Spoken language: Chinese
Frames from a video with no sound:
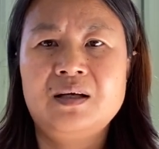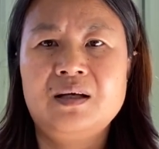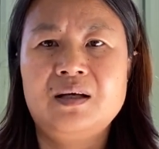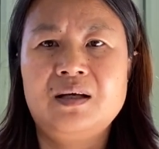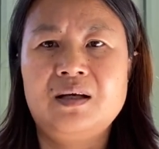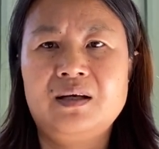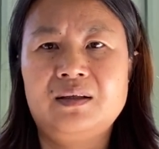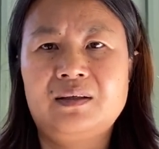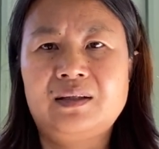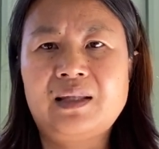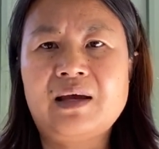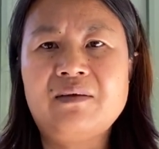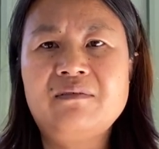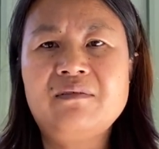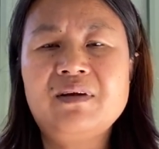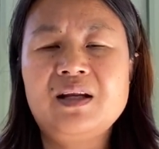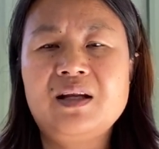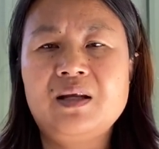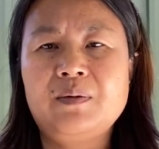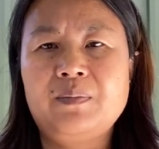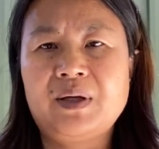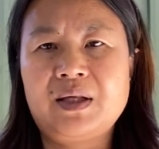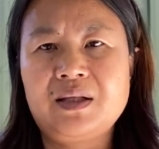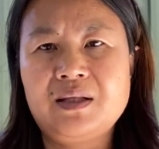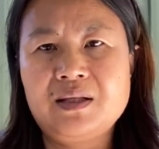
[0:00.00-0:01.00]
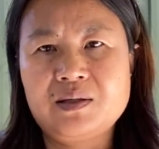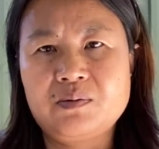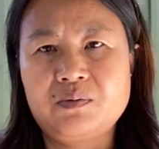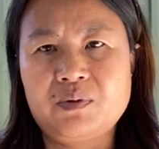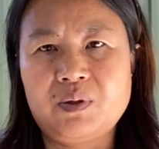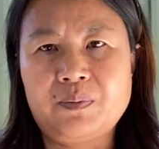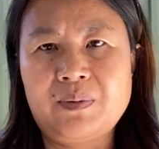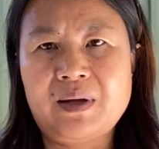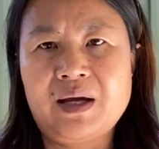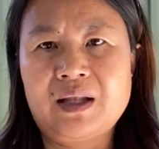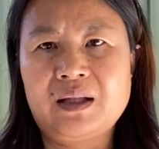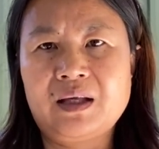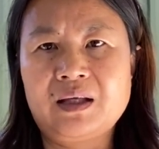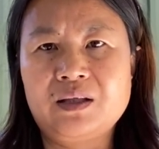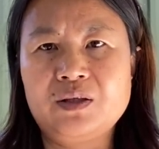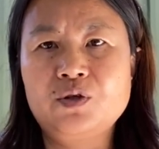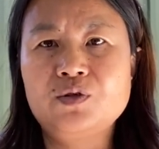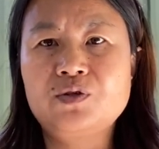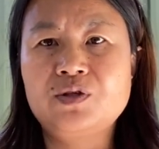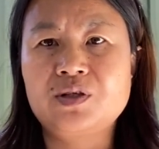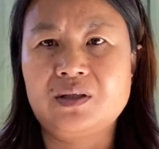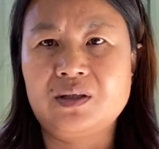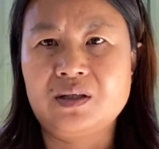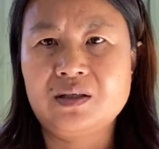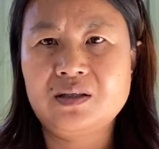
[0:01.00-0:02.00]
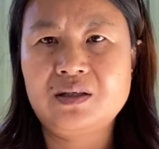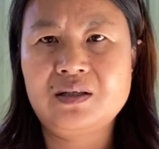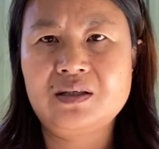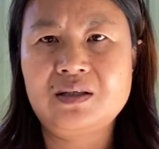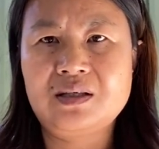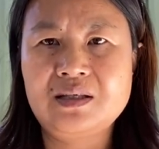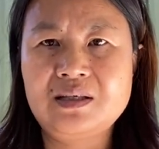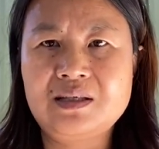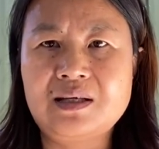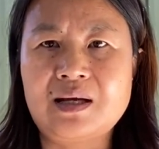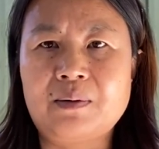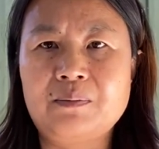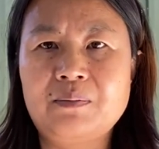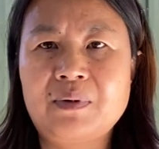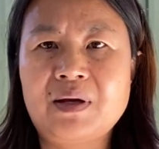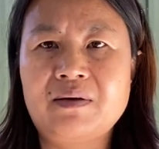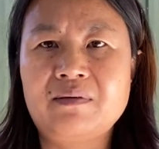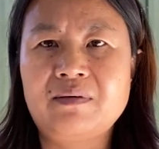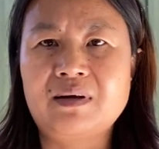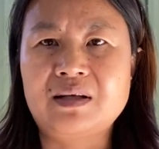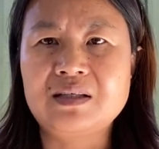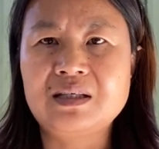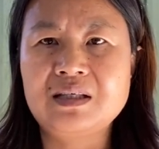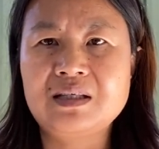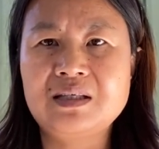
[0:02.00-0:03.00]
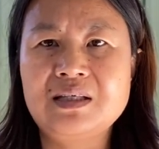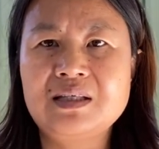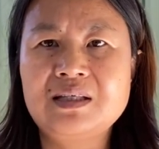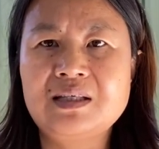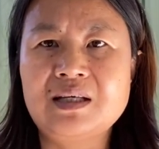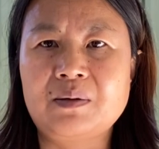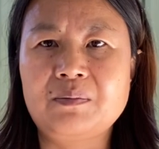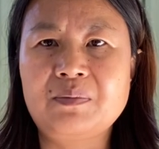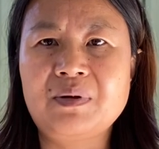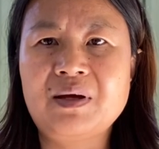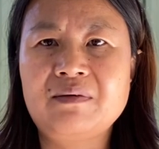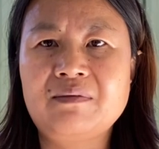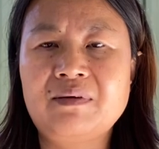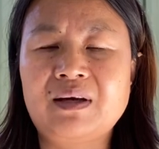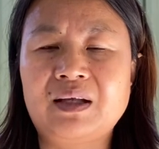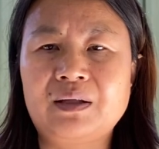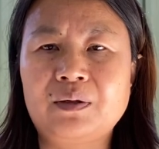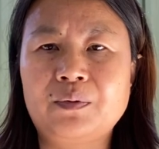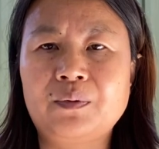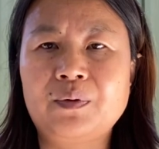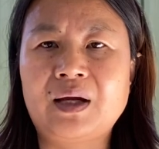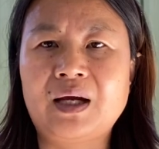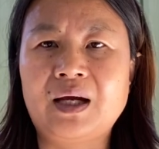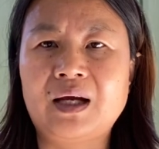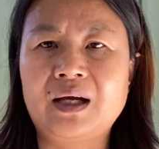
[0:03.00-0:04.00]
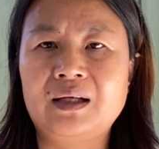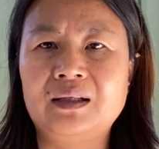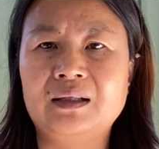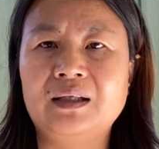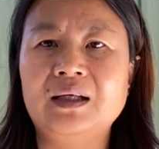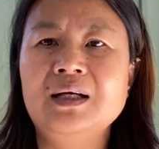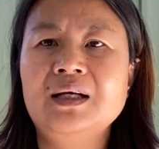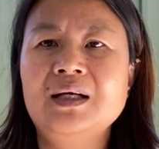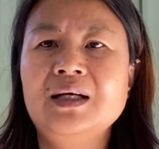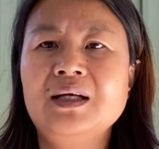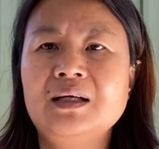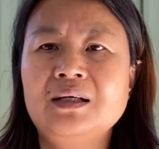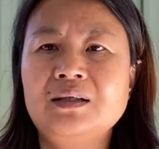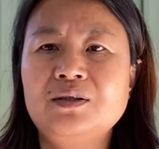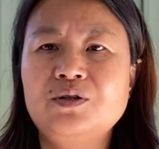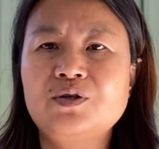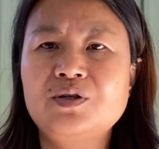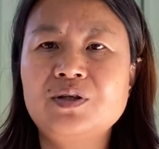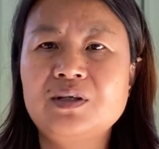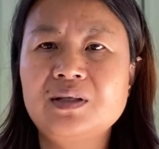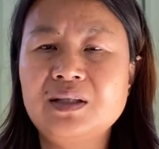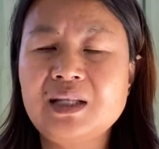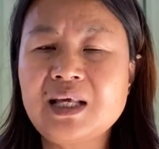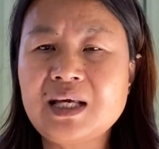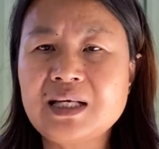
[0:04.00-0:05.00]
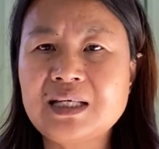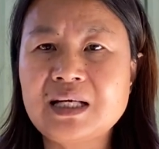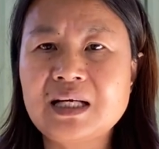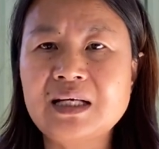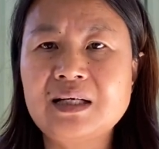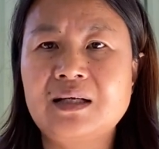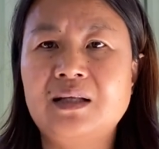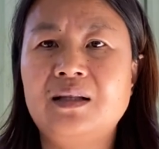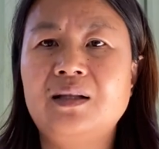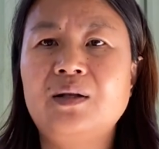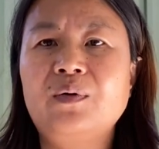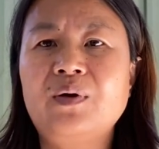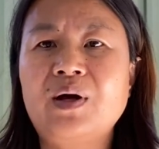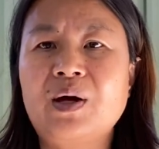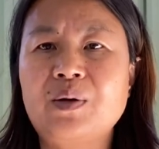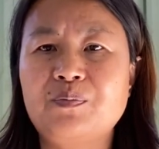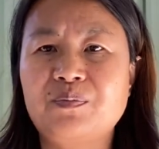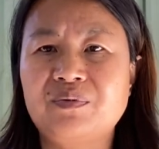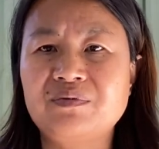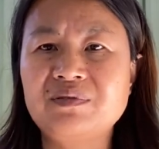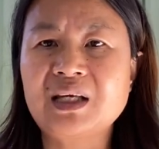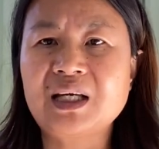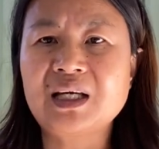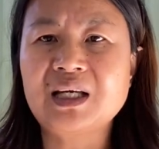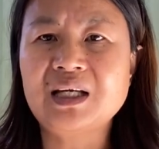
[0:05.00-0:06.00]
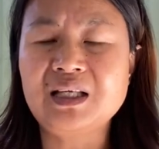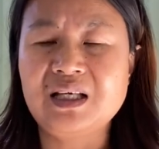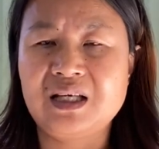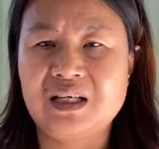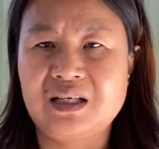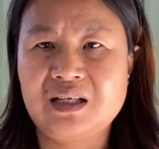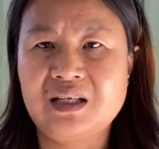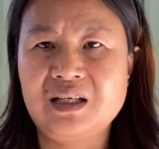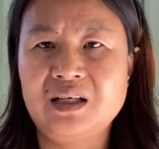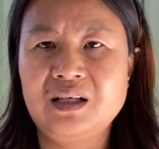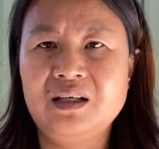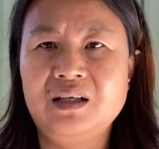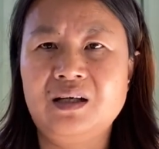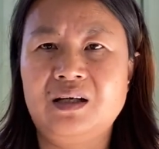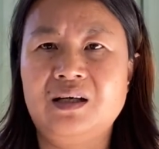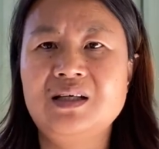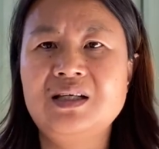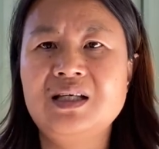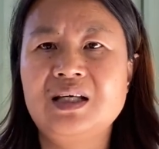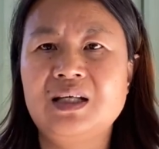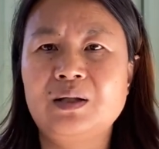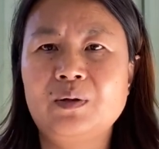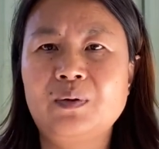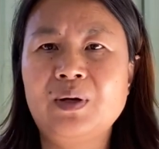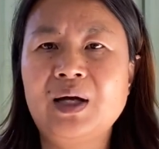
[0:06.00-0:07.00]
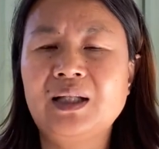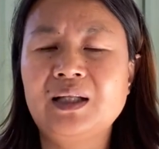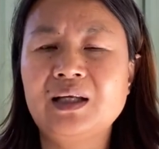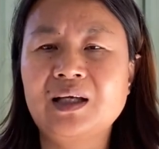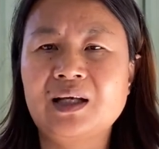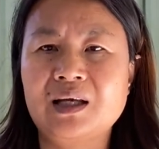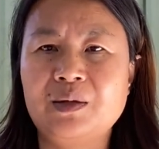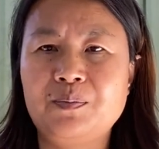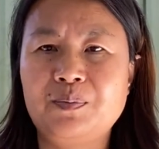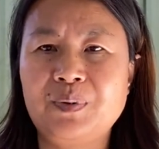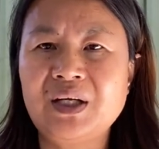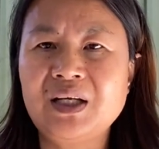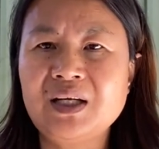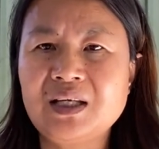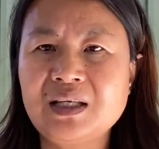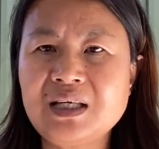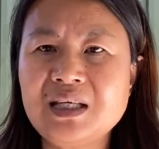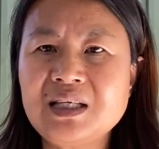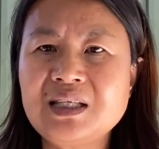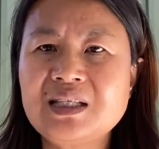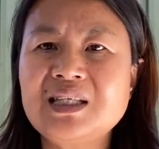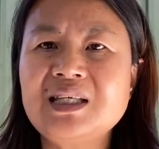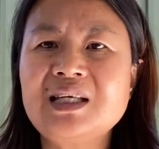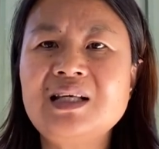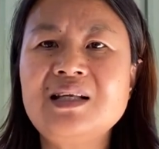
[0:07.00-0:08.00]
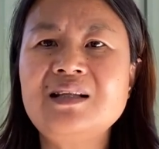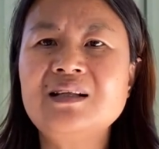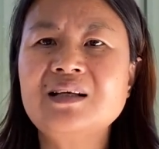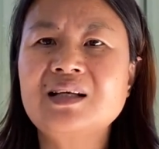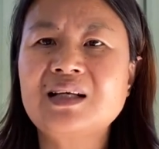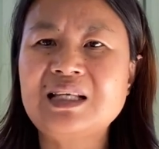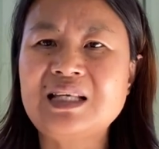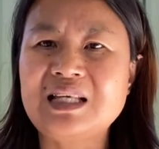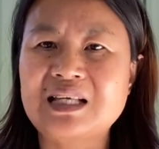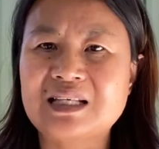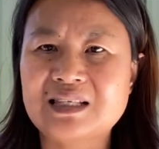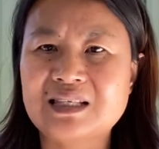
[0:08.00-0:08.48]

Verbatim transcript: 呃，单位里边你怎么办呢？你就只能自己想办法。自己想办法的话，哈，就是那些人的话不再跟你争，而且的话呢，给别人一斤，给你